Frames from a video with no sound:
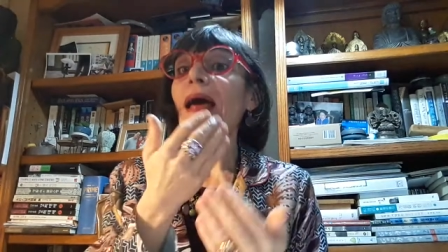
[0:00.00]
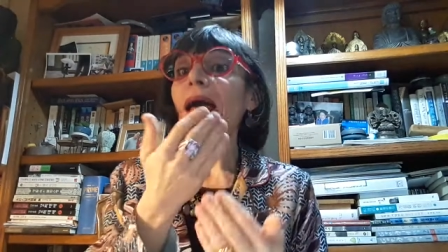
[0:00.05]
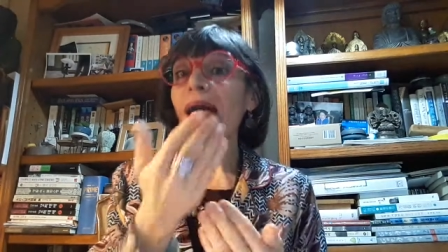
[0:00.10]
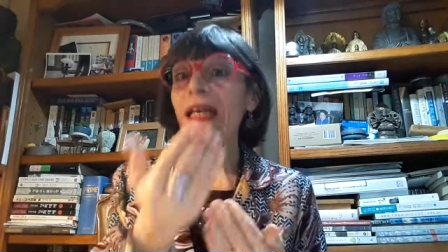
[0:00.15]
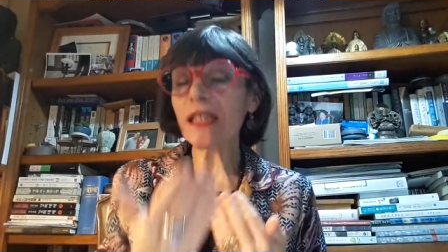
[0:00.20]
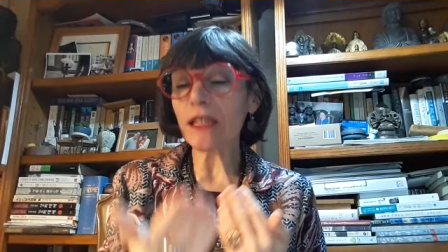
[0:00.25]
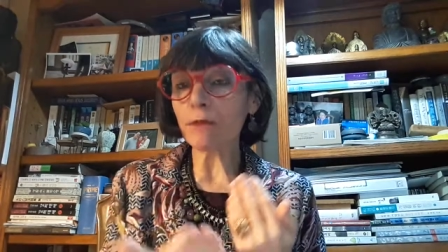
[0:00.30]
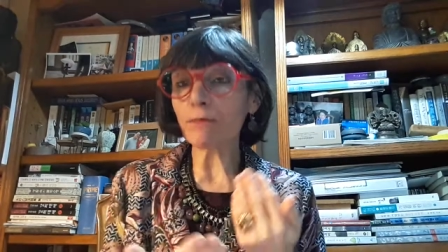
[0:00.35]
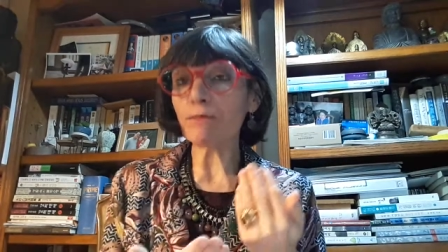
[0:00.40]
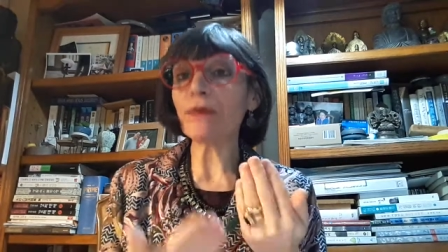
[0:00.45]

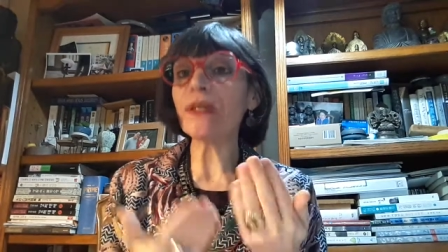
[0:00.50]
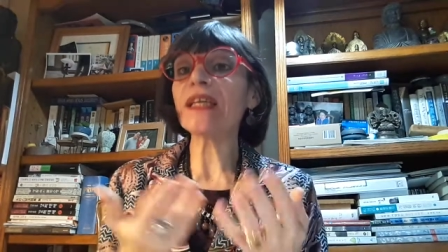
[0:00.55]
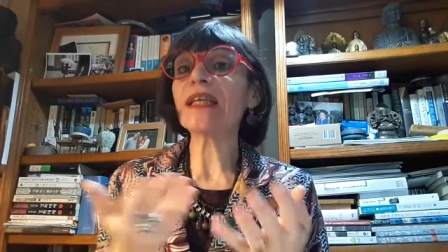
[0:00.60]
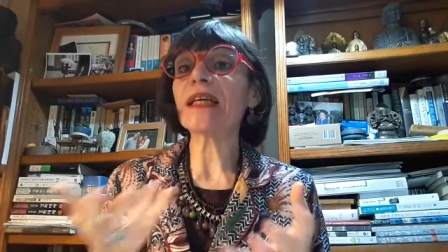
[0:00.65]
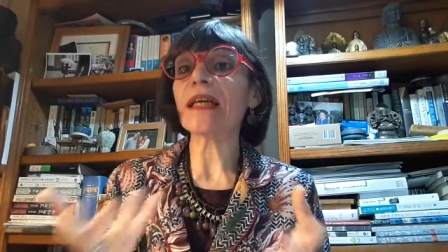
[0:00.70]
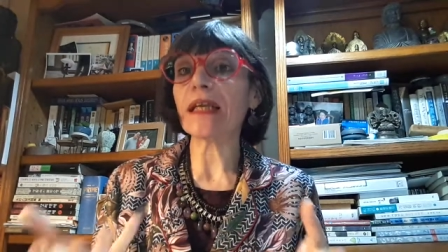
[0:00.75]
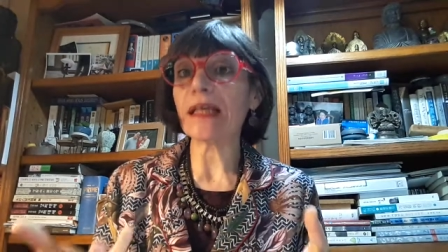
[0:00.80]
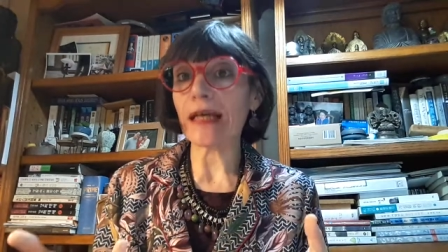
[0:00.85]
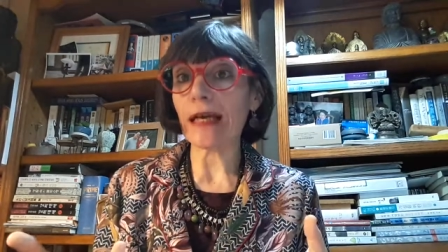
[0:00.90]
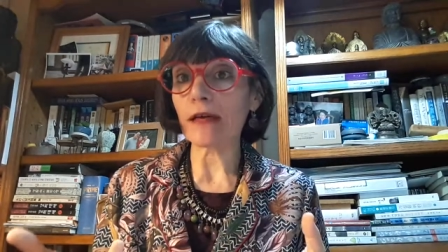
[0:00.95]

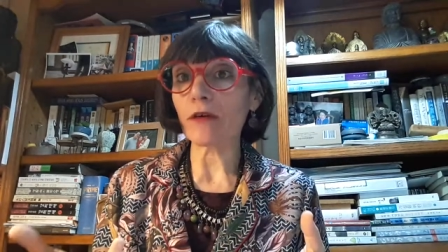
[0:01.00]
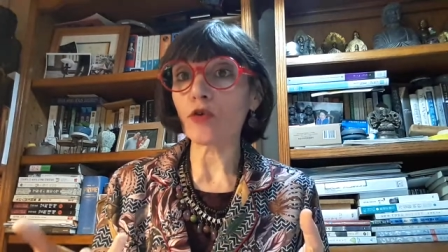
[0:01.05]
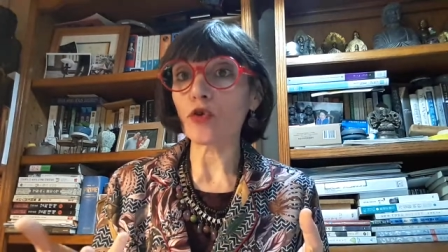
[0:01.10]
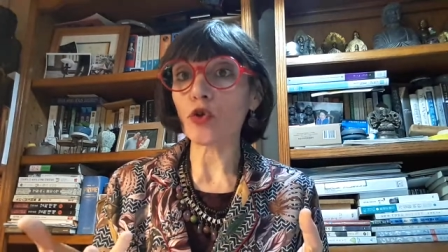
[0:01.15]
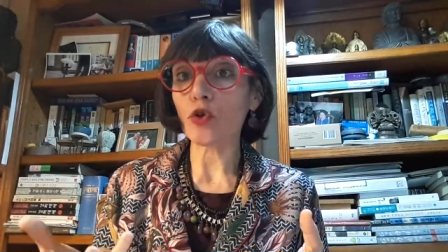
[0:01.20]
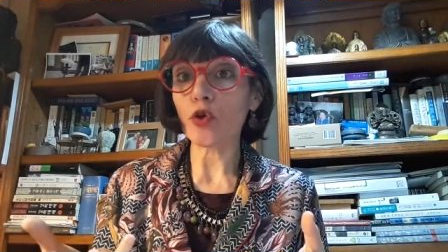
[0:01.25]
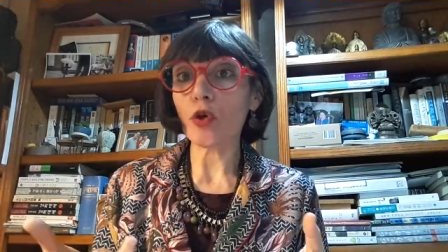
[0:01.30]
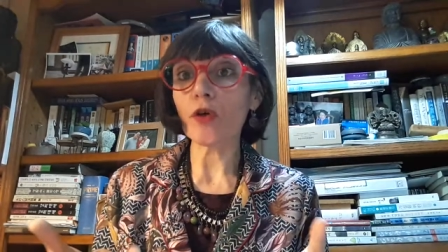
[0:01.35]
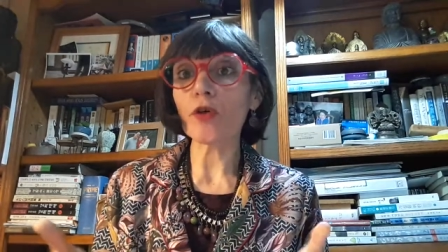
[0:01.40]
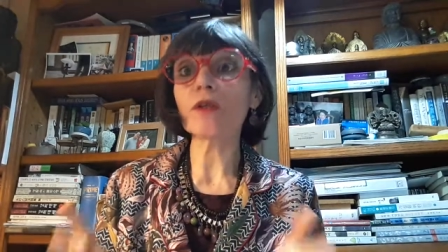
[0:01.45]
expliquer quelque
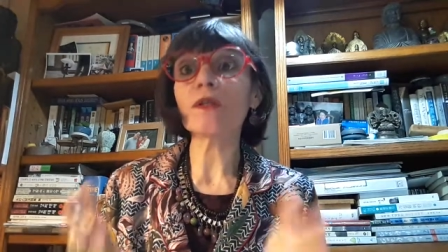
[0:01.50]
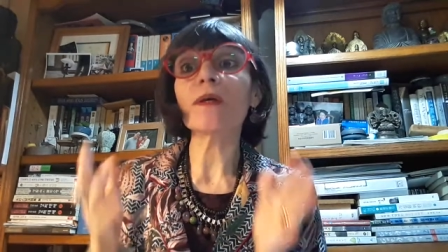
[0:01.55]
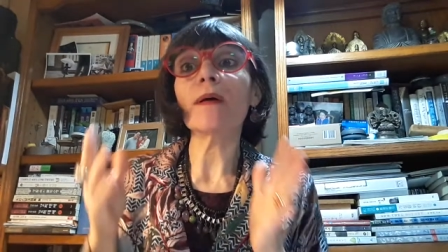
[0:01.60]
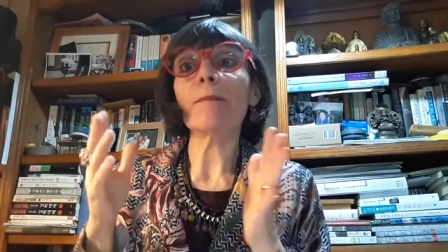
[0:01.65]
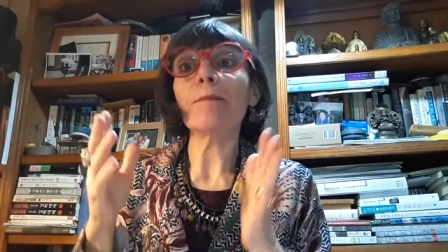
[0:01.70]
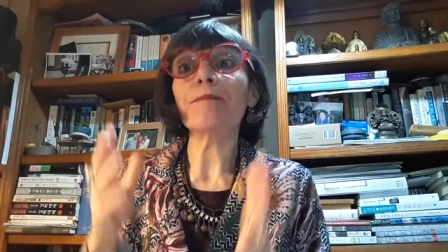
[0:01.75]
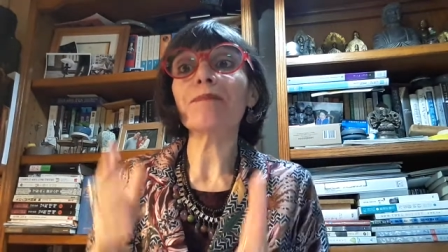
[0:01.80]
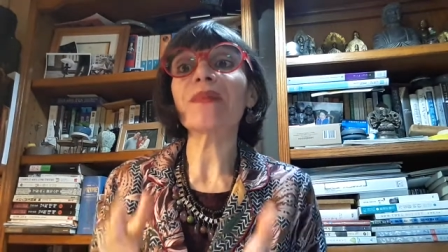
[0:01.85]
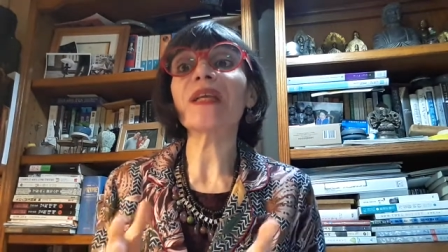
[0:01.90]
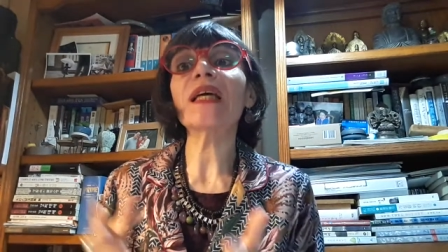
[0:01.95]
chose
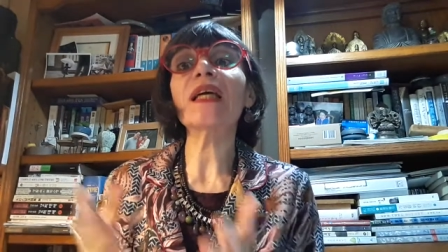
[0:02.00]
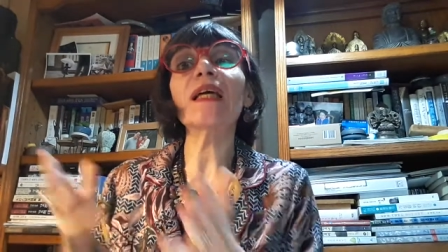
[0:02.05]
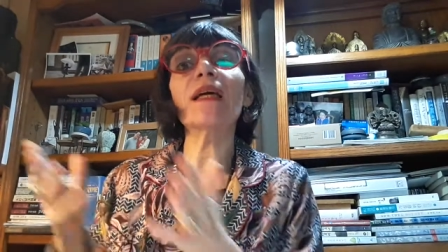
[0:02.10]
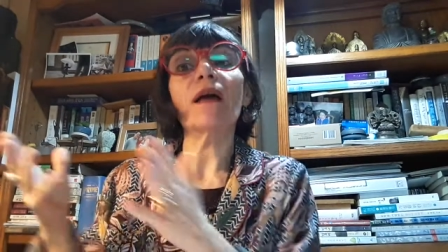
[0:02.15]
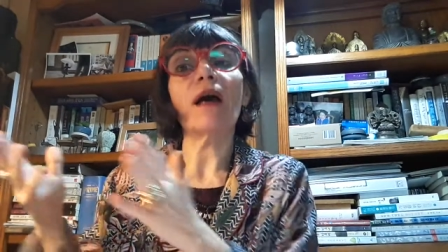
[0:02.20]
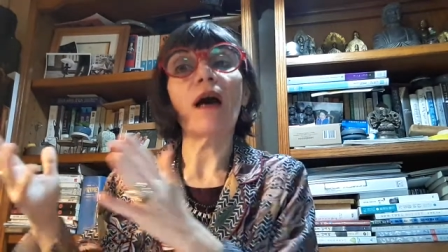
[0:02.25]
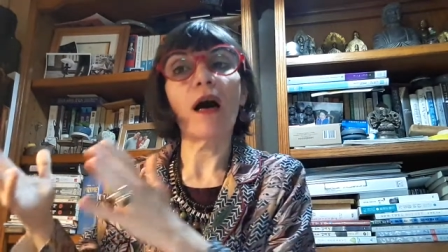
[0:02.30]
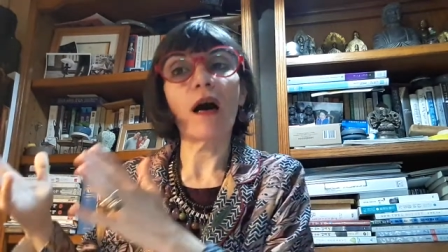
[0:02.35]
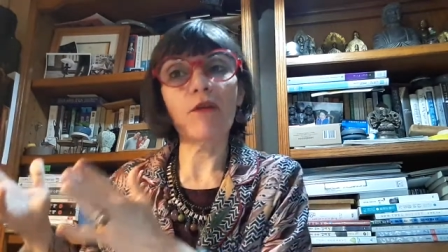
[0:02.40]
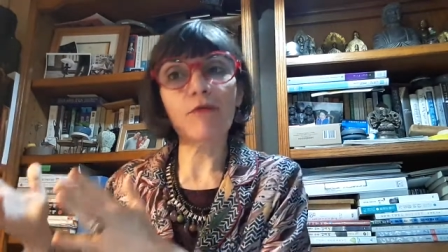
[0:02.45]

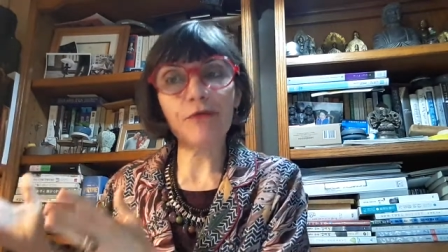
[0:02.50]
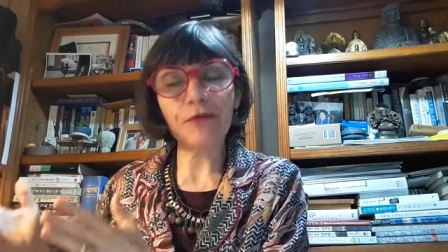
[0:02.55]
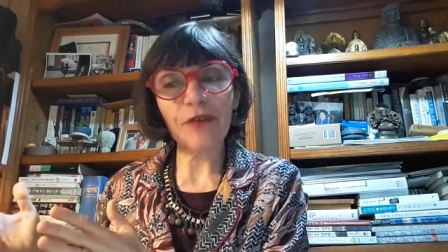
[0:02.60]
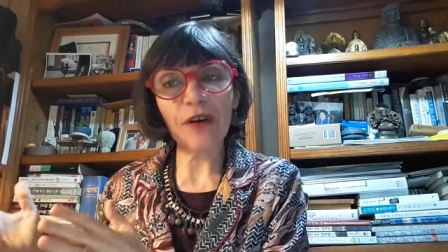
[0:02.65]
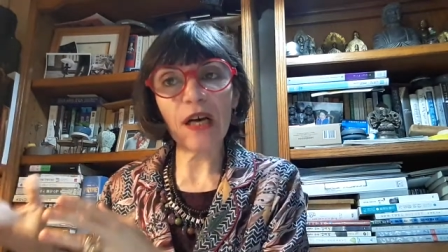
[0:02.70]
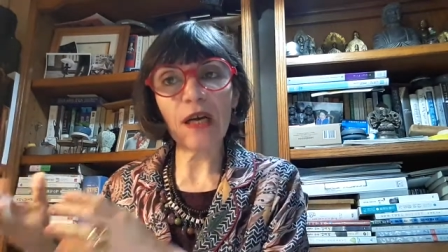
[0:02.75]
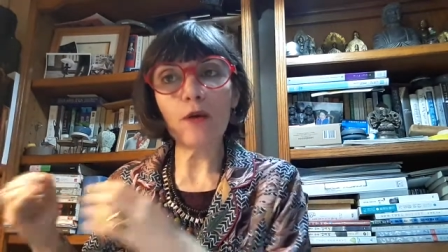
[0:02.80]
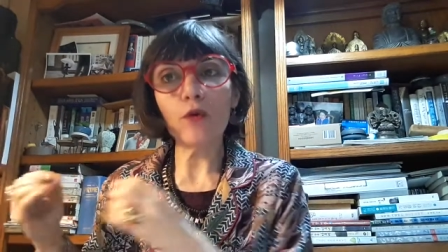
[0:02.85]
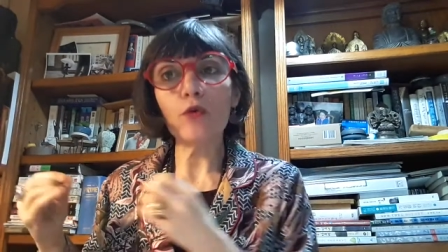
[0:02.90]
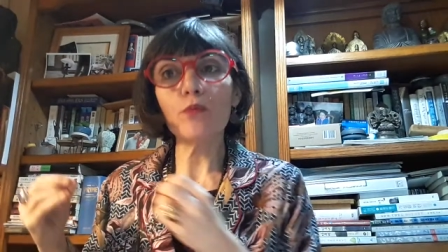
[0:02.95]
et
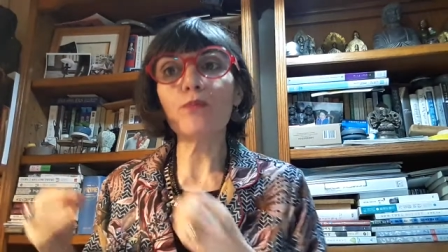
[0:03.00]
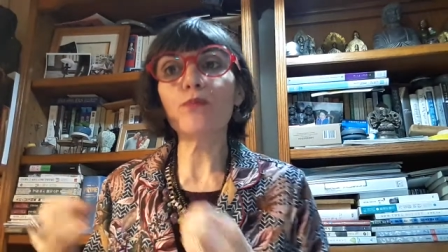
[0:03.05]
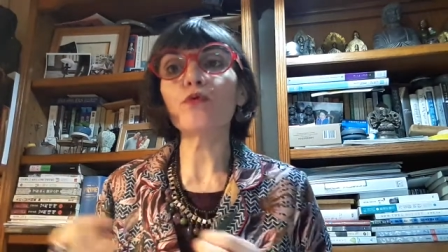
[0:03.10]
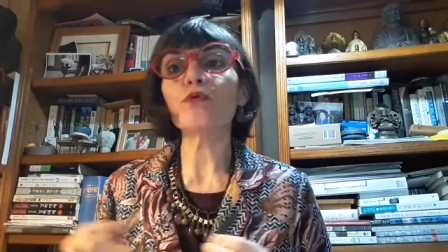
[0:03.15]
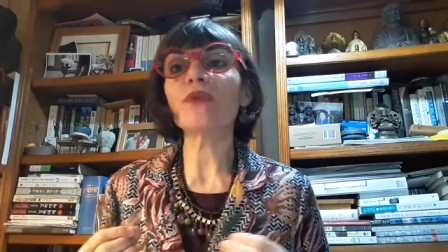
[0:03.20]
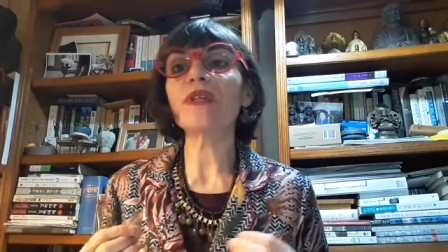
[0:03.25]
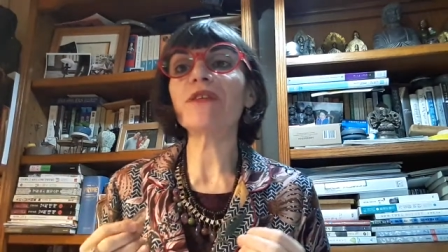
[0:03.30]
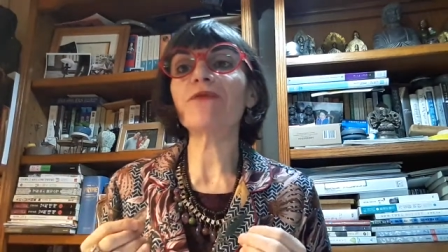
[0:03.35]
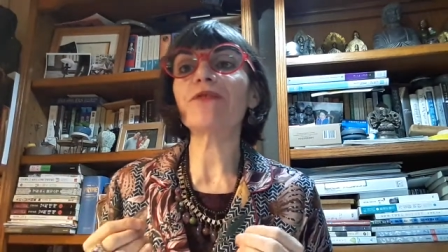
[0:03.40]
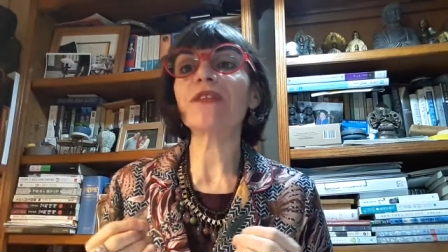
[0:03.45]
enfin, le
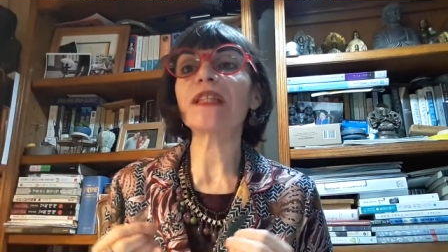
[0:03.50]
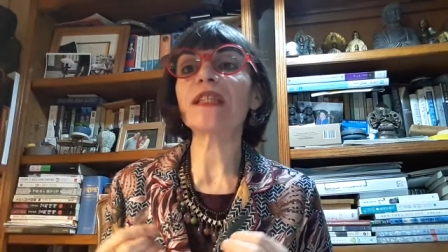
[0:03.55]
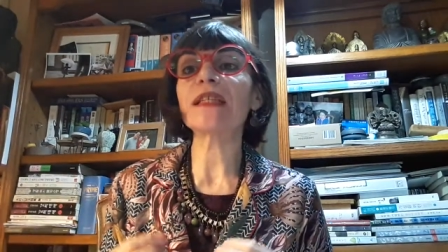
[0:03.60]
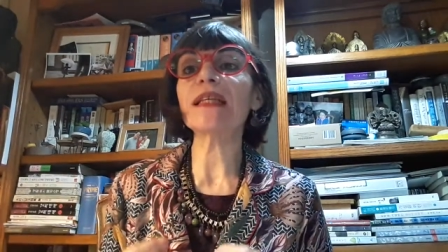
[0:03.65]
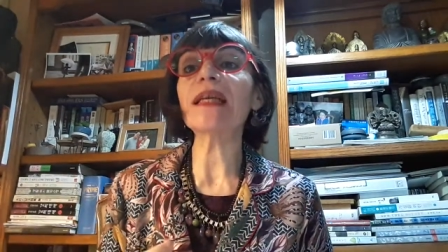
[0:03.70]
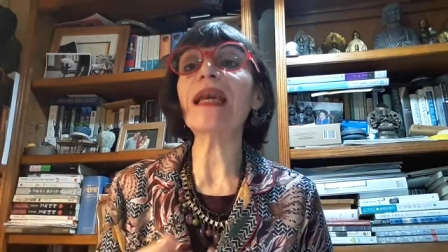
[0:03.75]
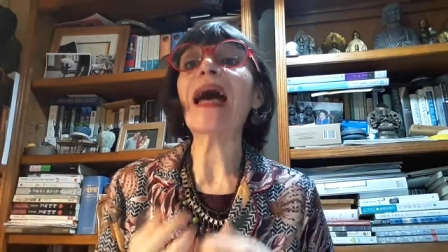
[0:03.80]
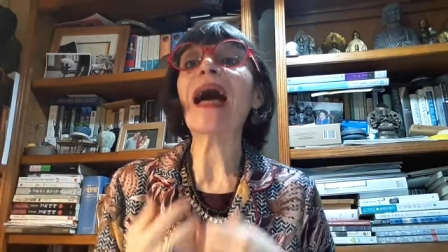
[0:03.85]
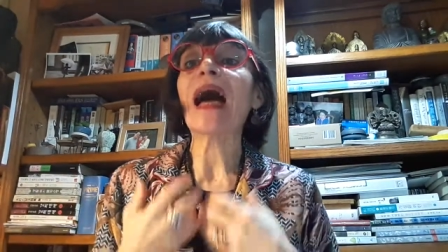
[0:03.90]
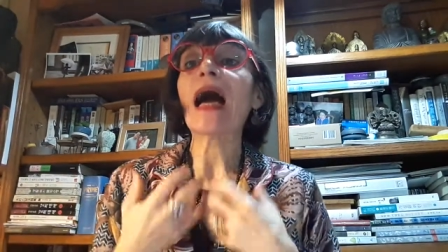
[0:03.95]
plus
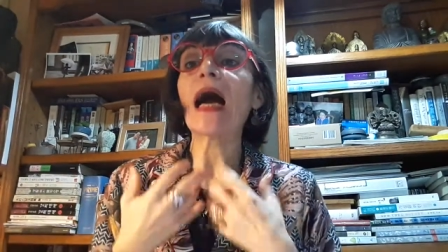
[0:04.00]
difficile,